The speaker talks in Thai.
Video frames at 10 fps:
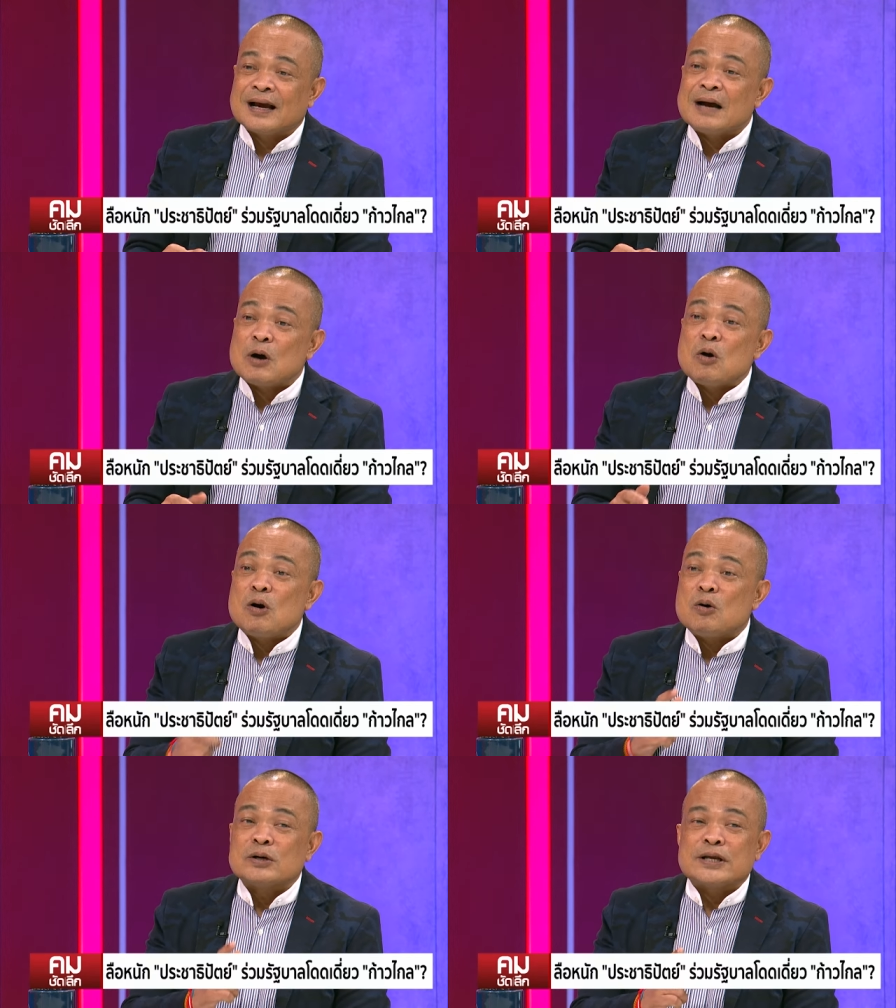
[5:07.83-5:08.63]
นะครับเขา
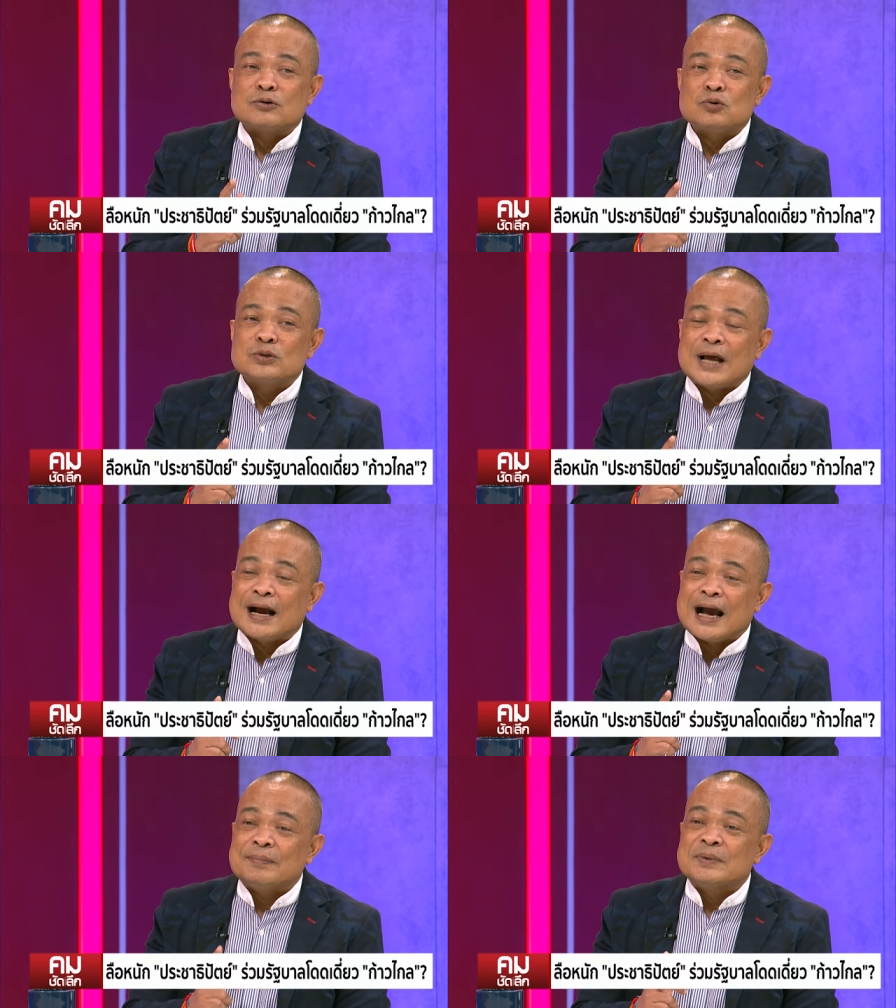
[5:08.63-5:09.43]
ก็คงจะรู้
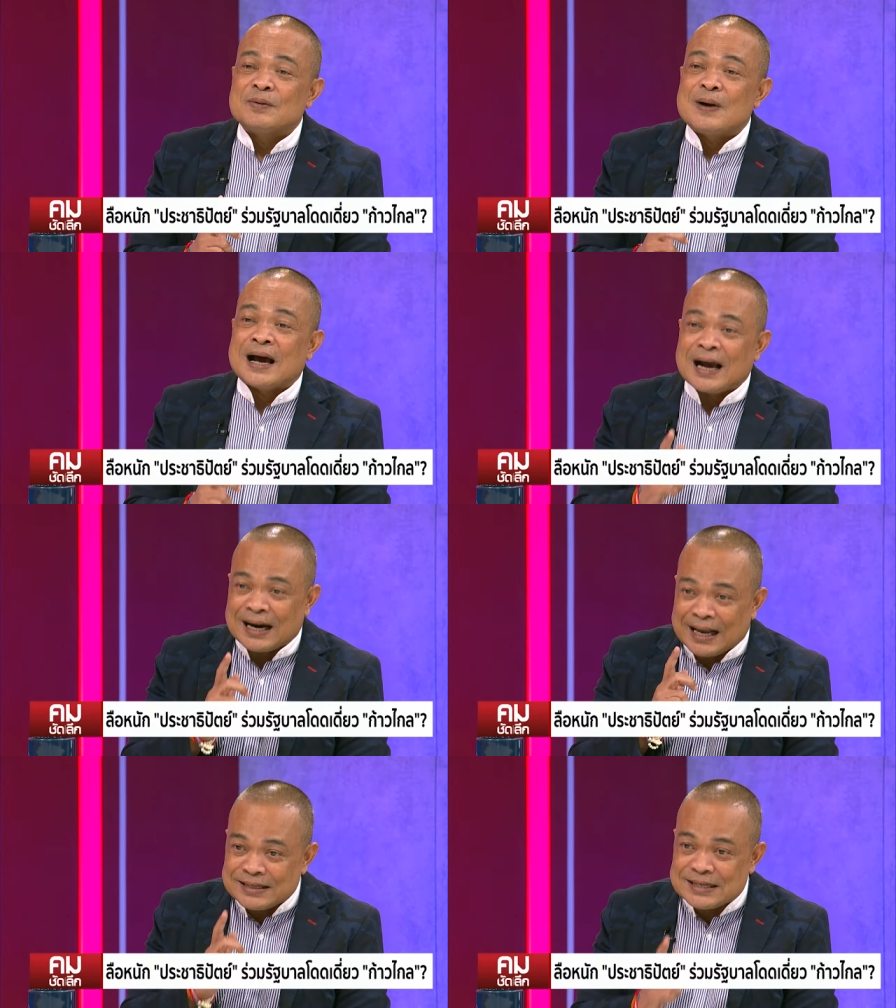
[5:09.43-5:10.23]
ทางการเมืองว่า
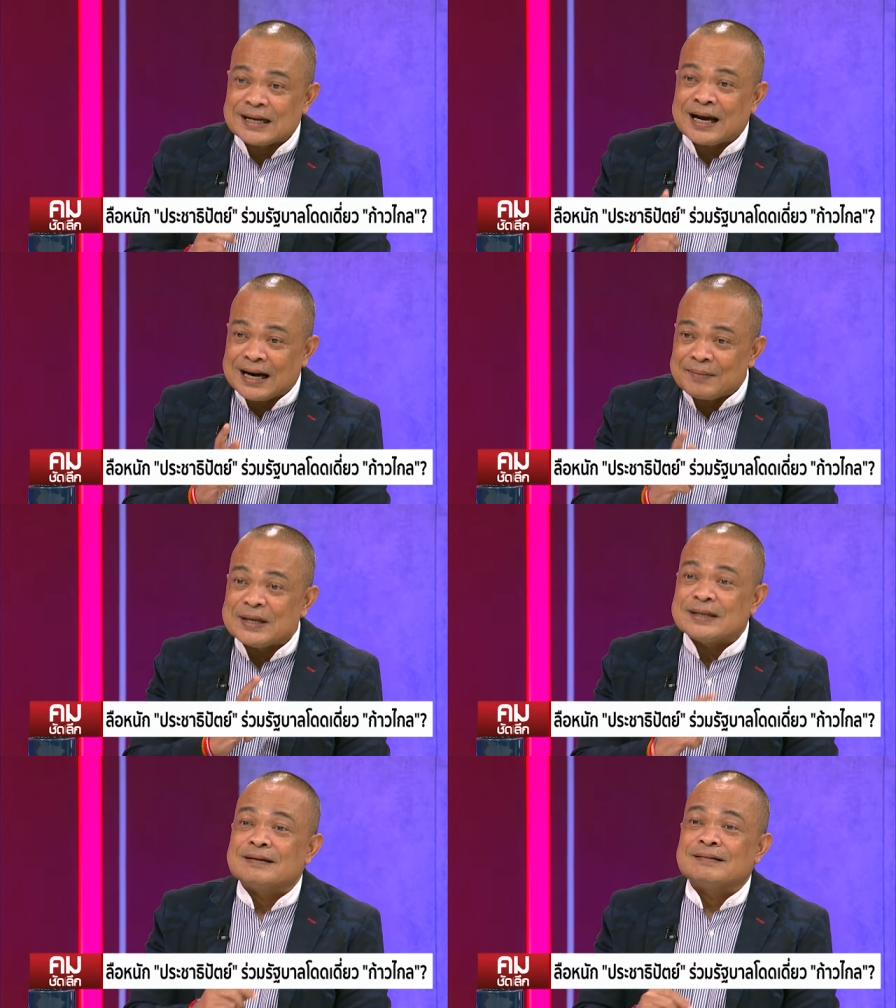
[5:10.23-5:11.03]
อะไรจริงอะไร
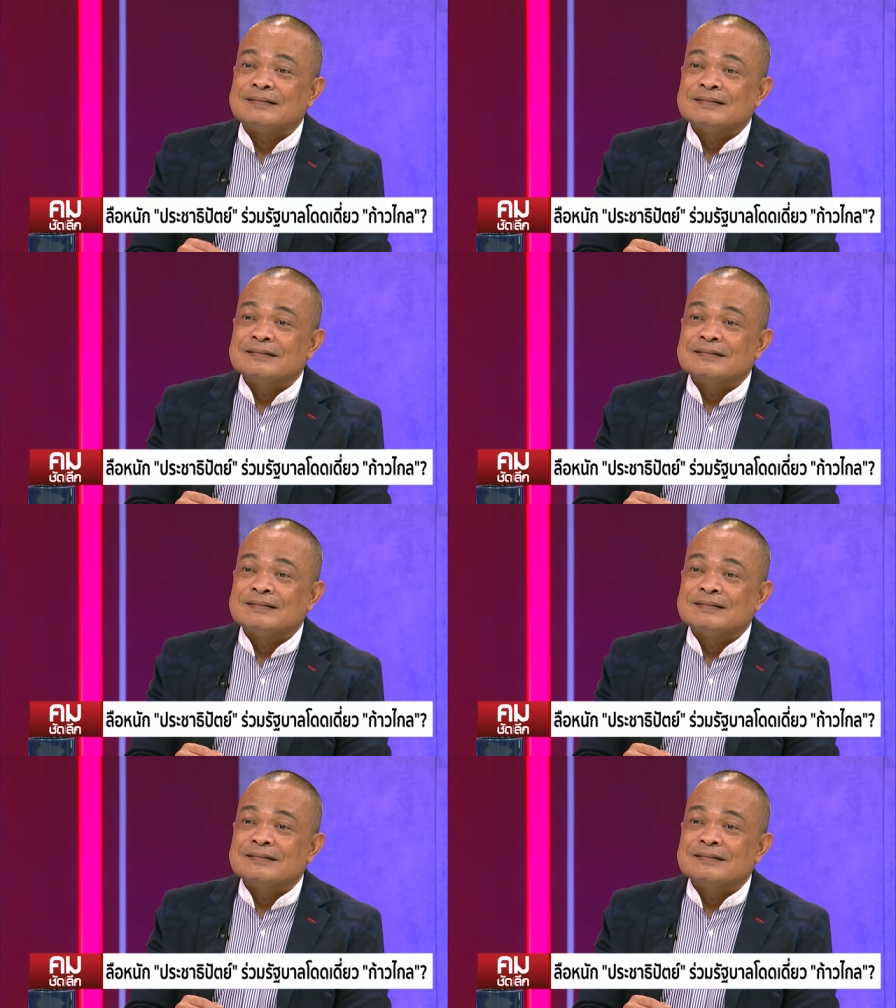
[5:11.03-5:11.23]
ไม่จริง